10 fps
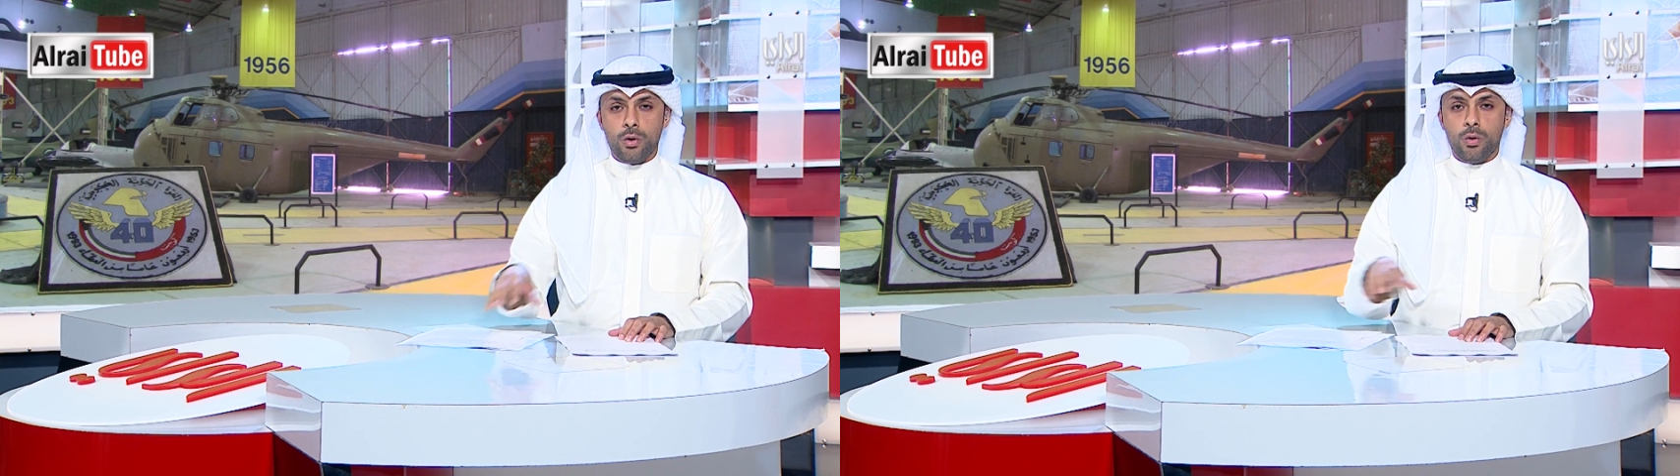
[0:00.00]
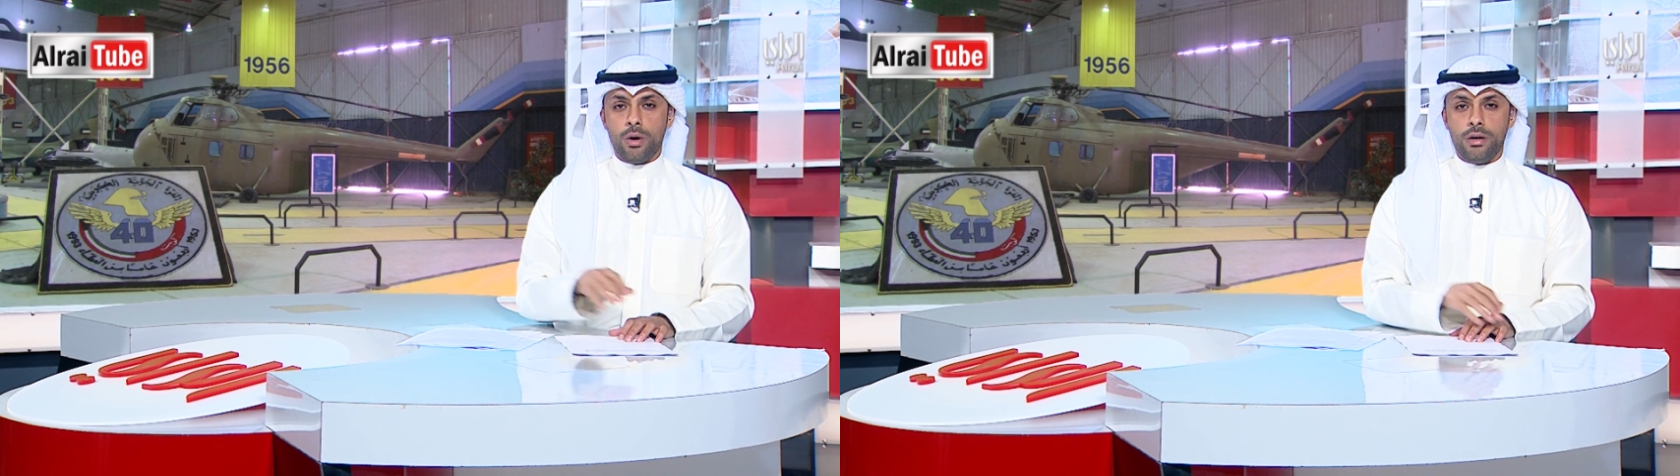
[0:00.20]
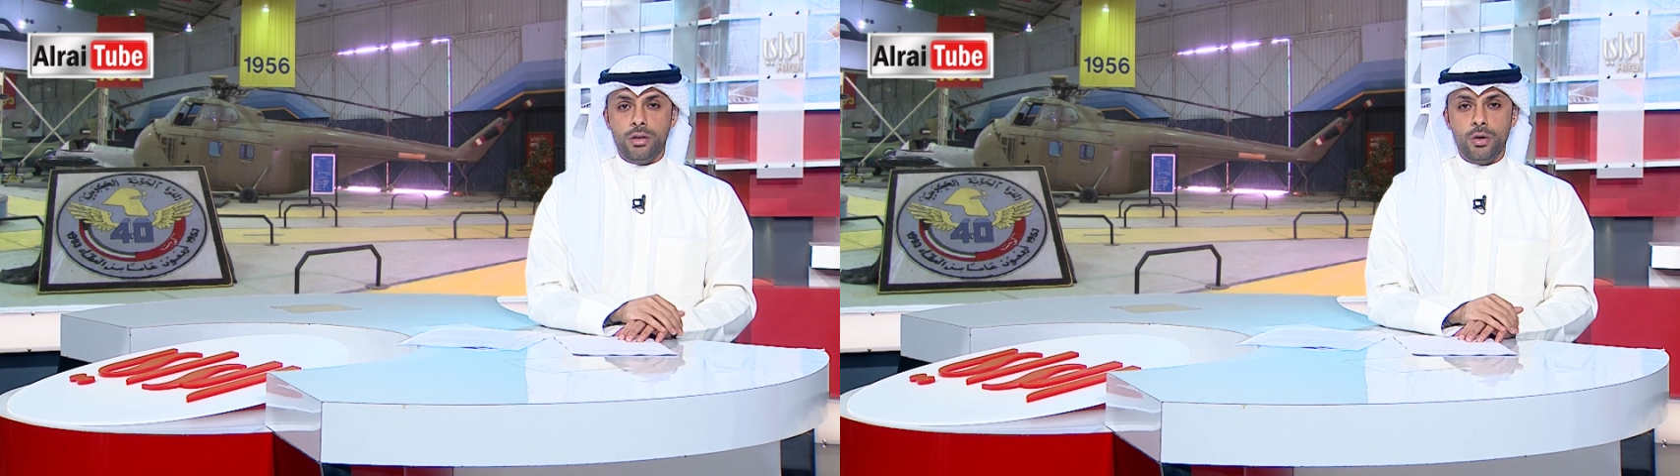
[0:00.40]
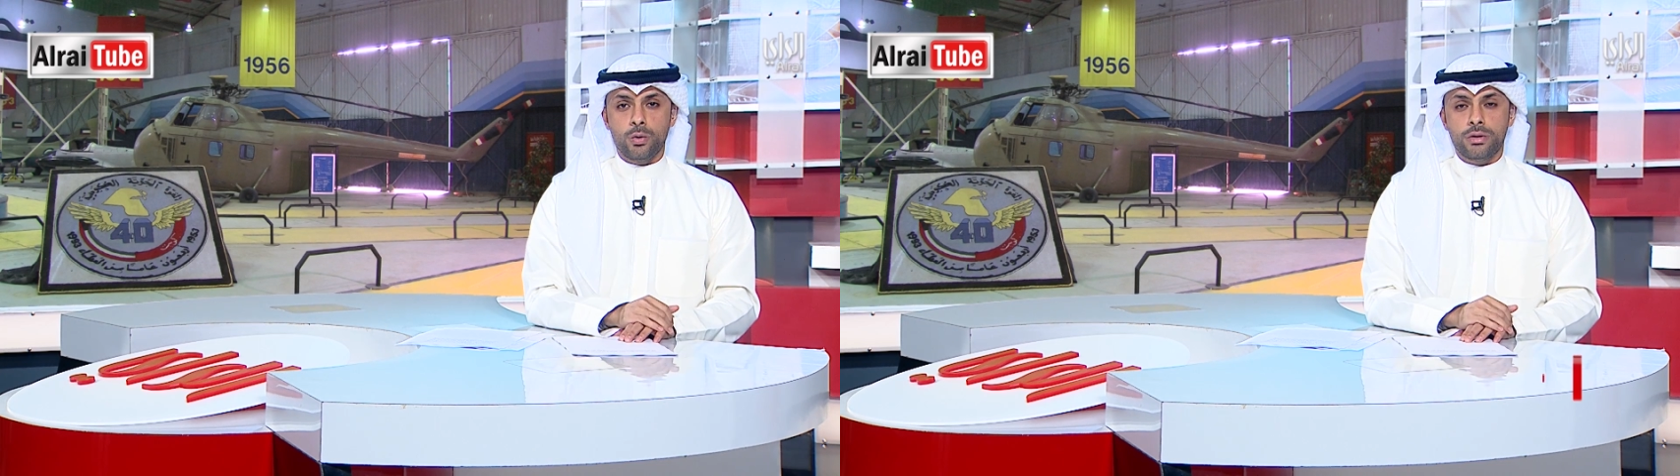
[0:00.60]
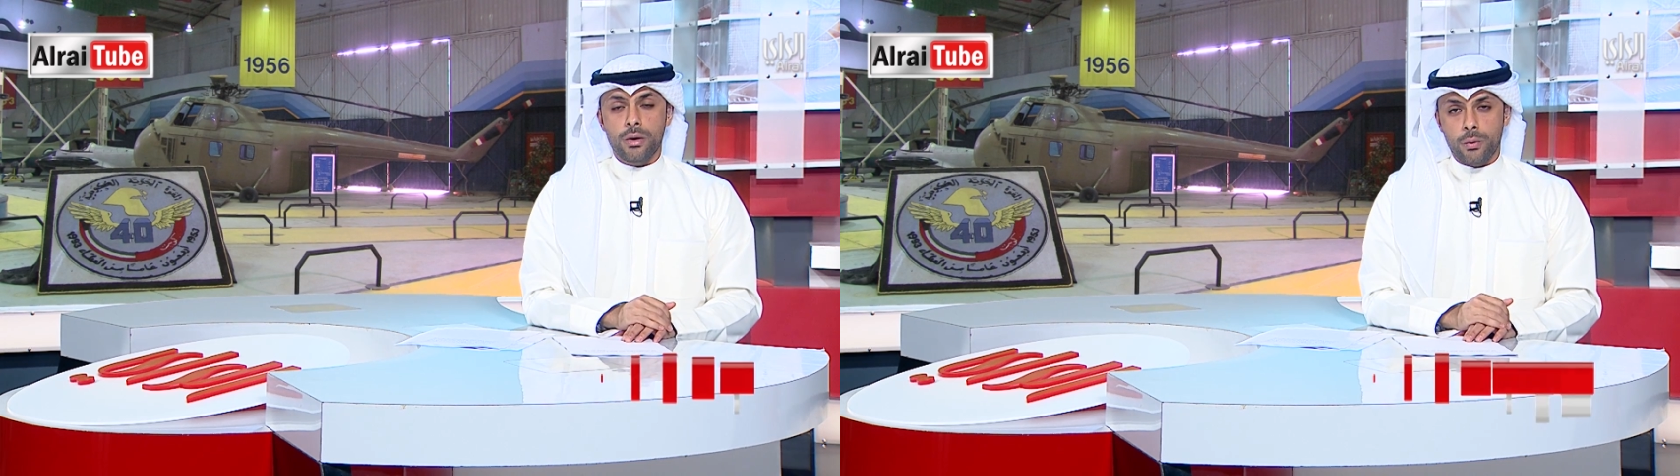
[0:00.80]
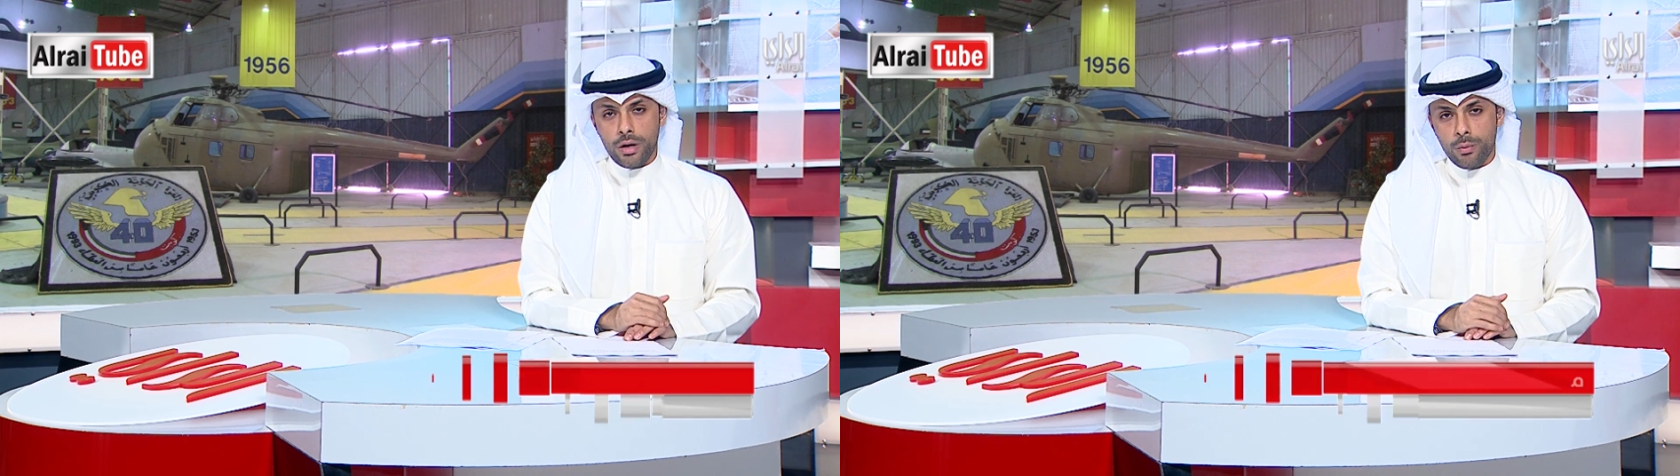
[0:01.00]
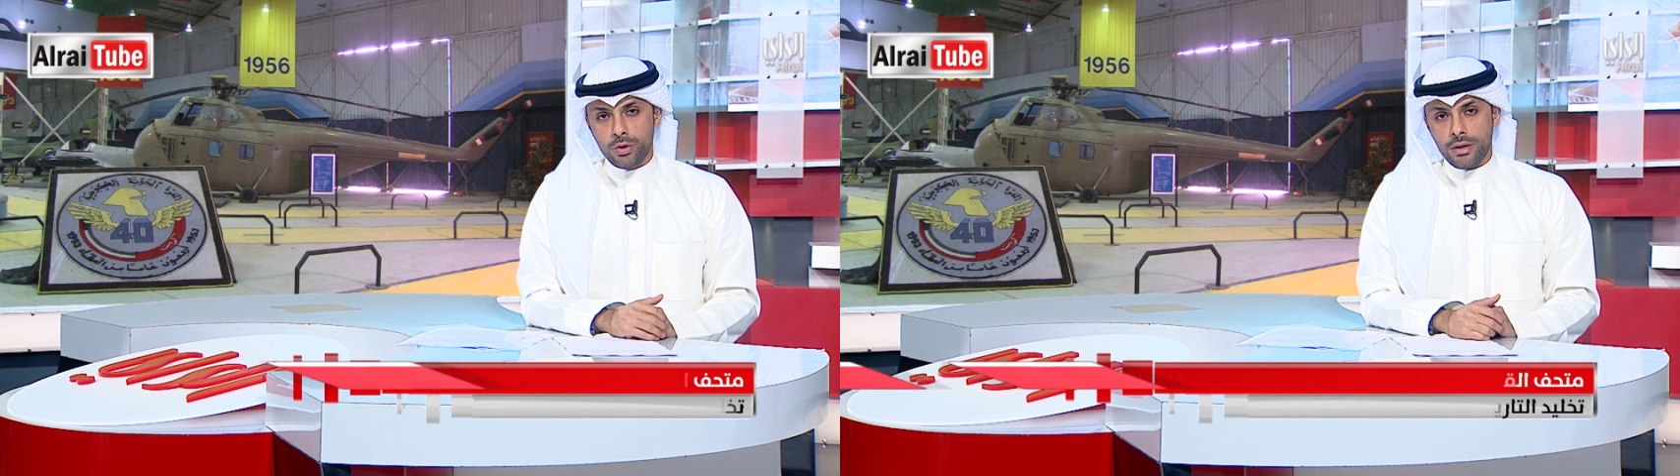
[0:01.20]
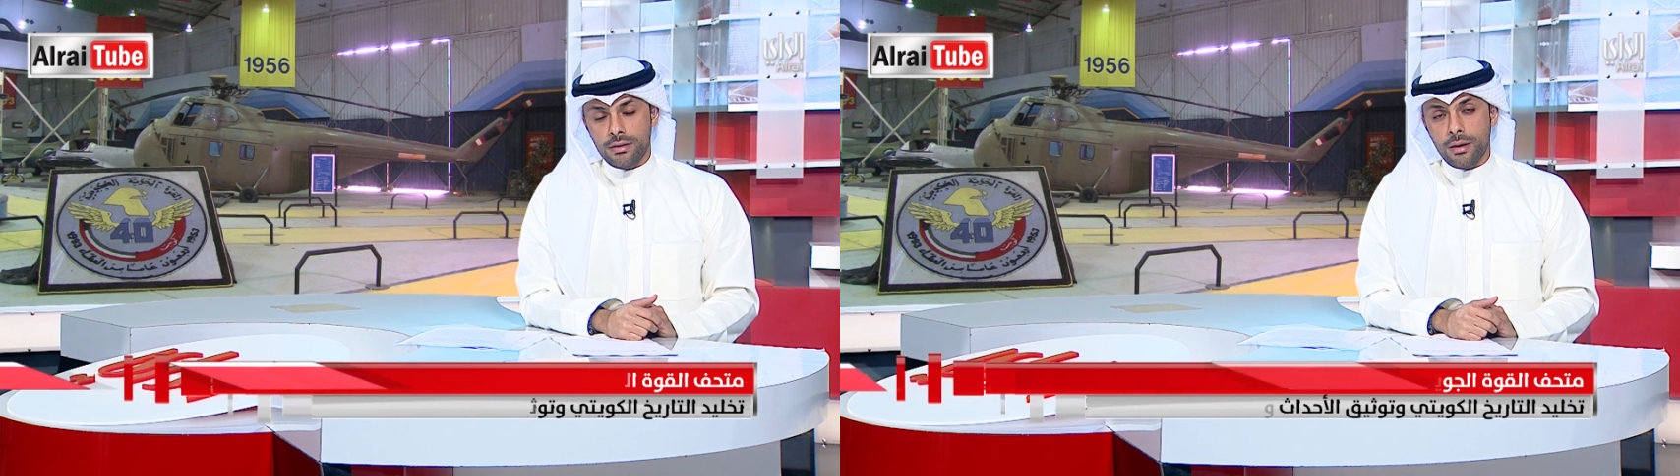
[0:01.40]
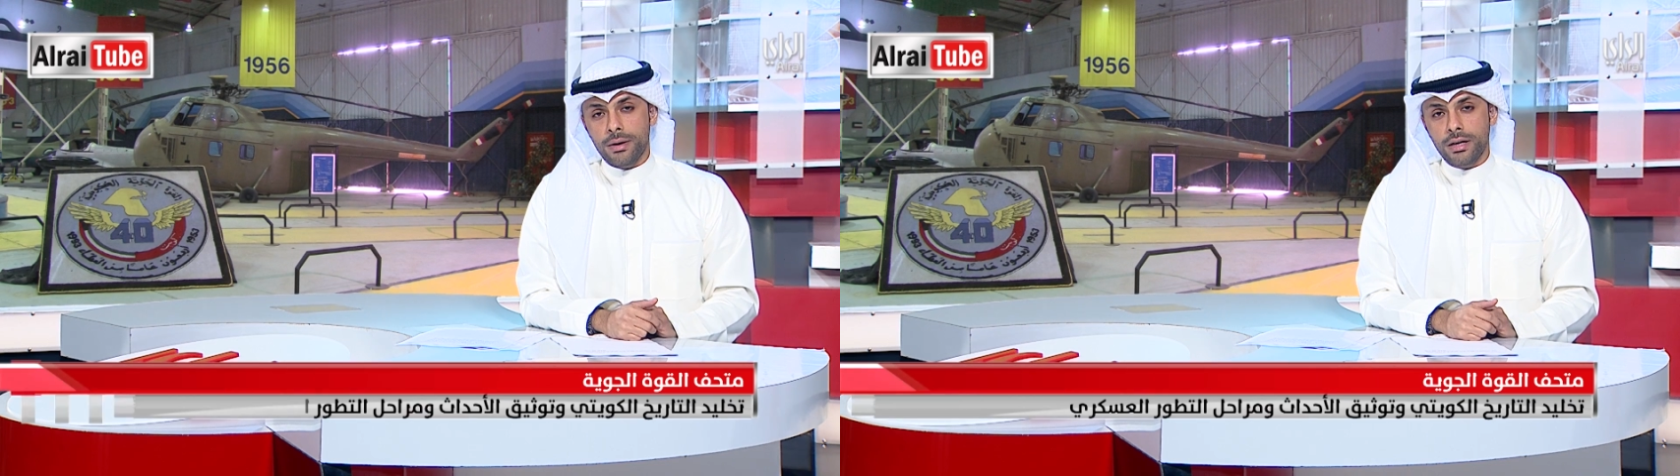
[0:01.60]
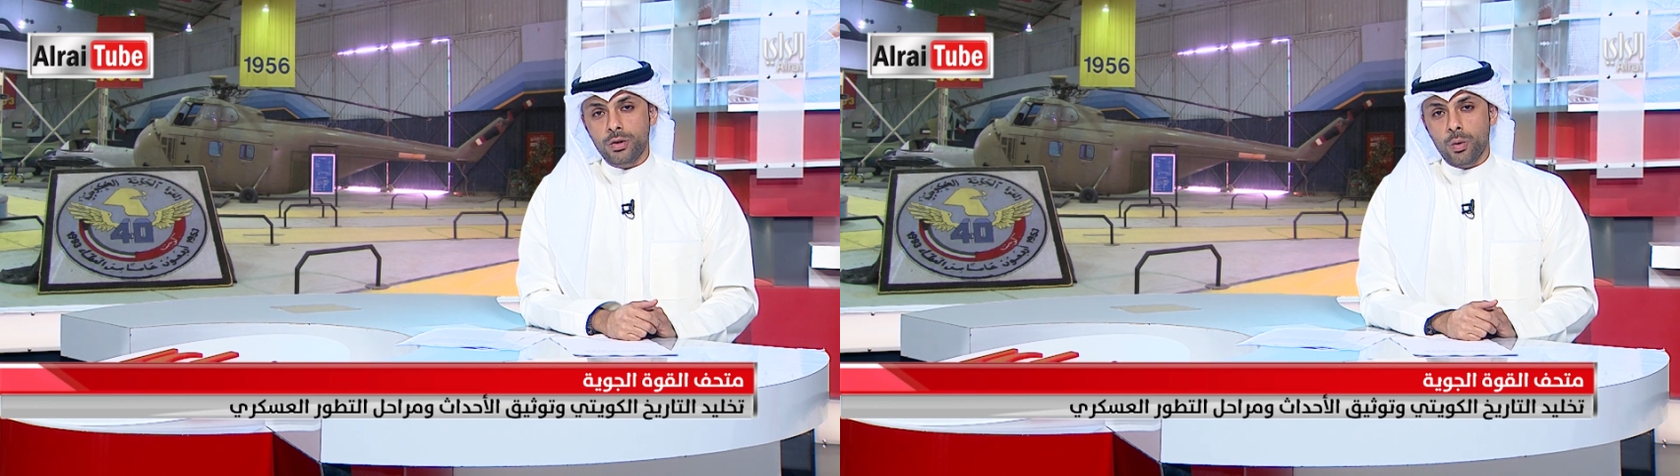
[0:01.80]
الكويتي ترويه
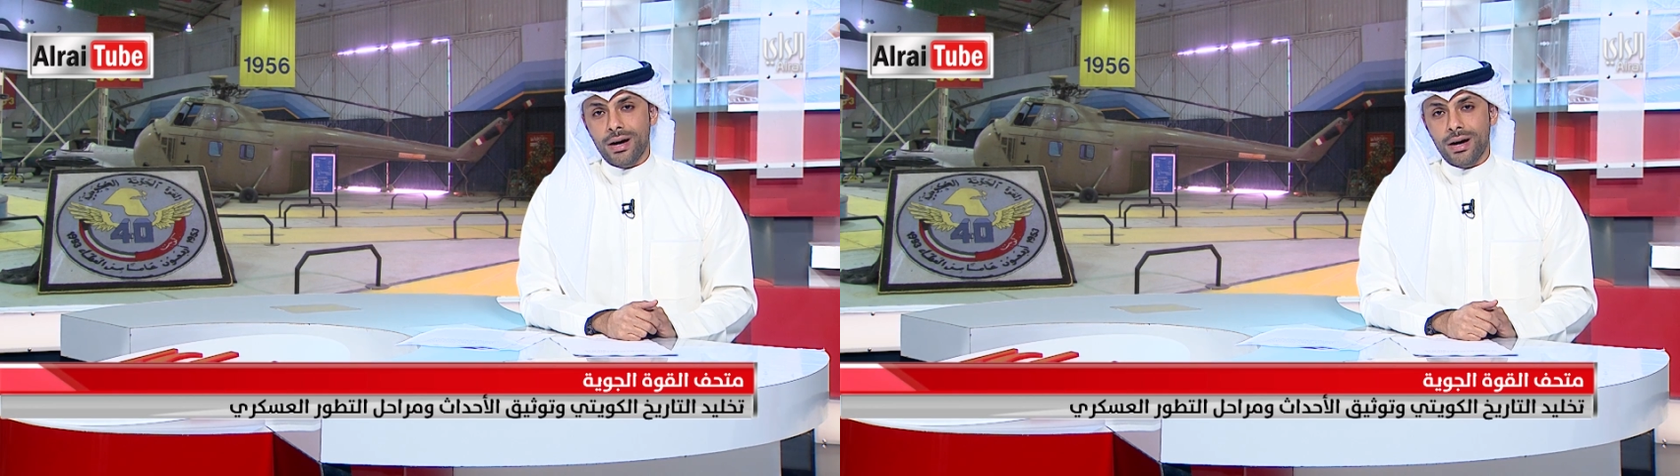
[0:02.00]
مجسمات